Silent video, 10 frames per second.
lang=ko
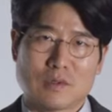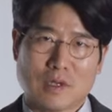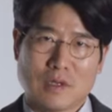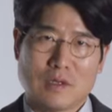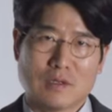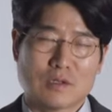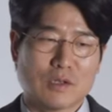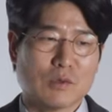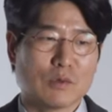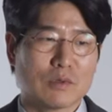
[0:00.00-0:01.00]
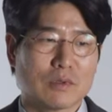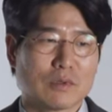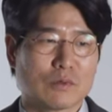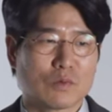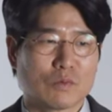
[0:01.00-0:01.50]
다양한
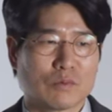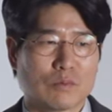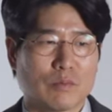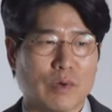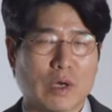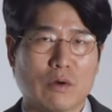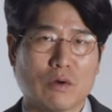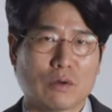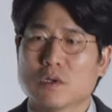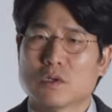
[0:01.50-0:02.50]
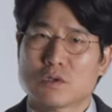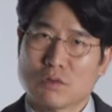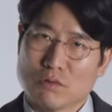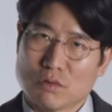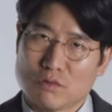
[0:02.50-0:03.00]
채널을 좀 봐요
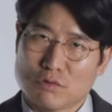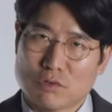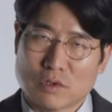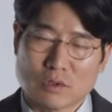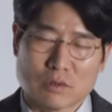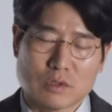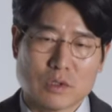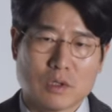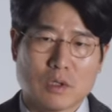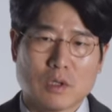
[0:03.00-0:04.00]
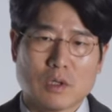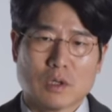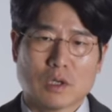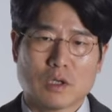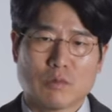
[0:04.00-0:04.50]
철록 현준이라든지
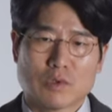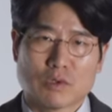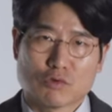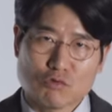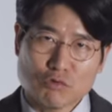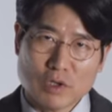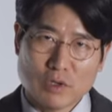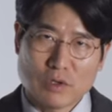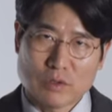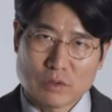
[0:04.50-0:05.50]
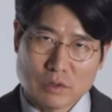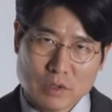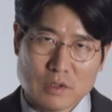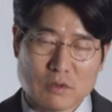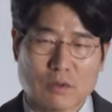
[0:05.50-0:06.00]
아니면 이제 축구 관련
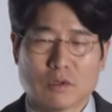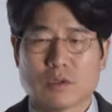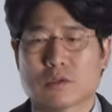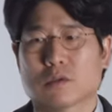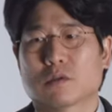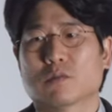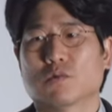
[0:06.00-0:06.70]
해석 컨텐츠를